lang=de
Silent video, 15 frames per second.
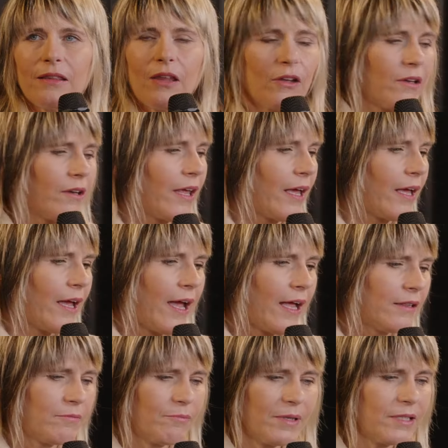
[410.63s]
dann äh,
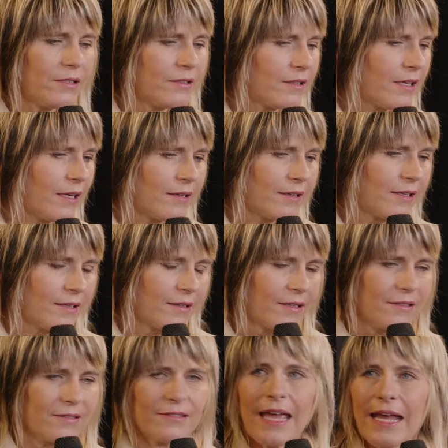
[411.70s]
hält mich
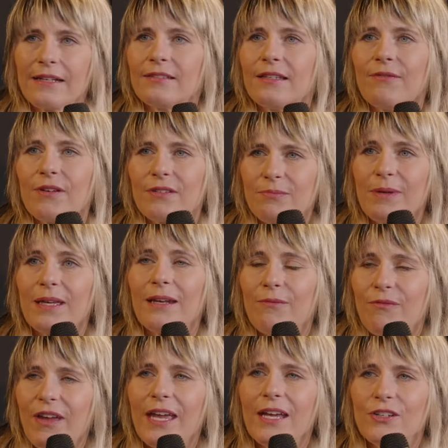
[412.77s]
das nächste, was mir
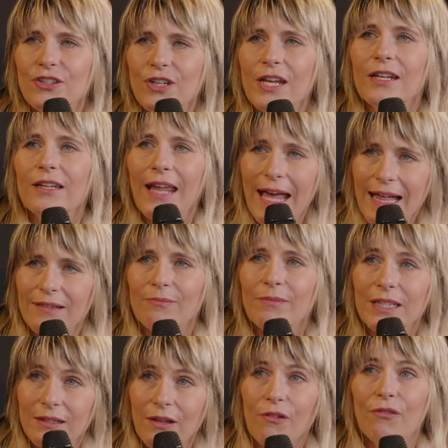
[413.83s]
im Weg steht, hält mhm.
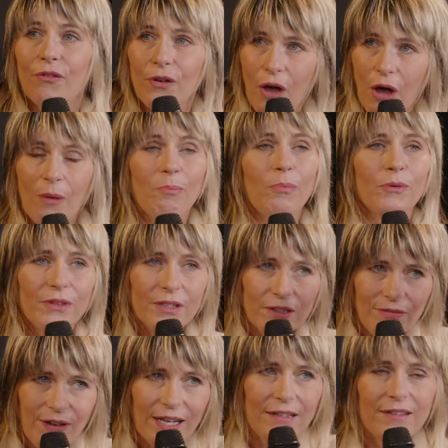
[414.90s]
mich davon ab und
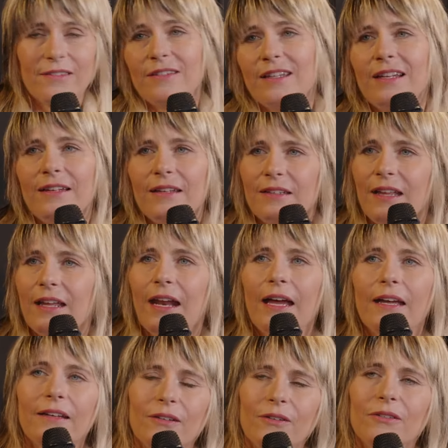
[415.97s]
ich werde das Ziel nicht
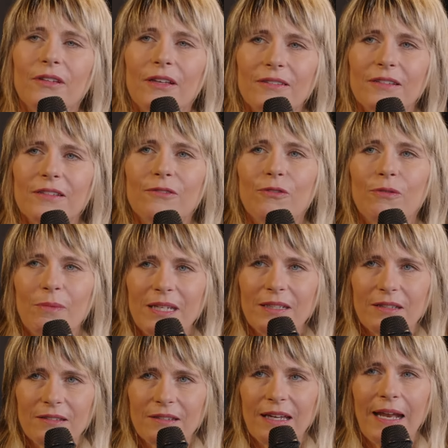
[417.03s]
erreichen. Und das ist für mich
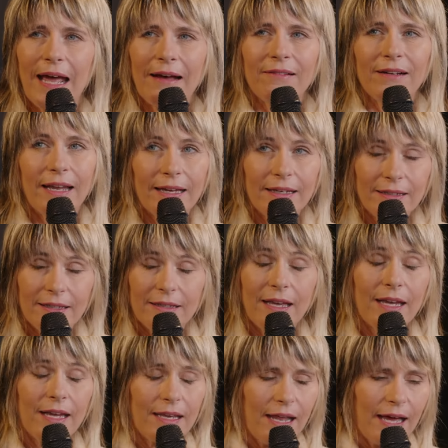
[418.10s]
das genau gleiche.
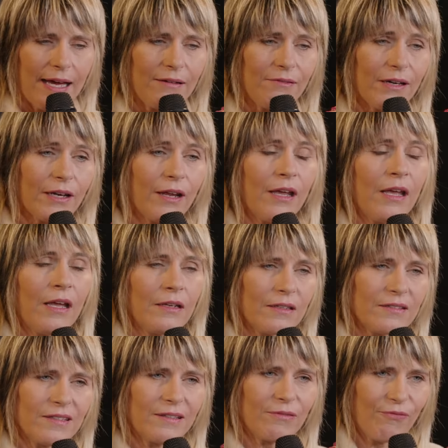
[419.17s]
Je genauer,
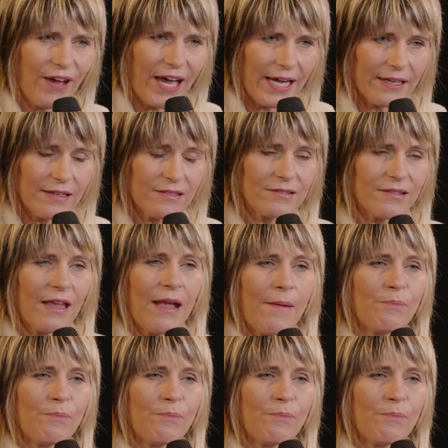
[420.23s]
dass ich weiß,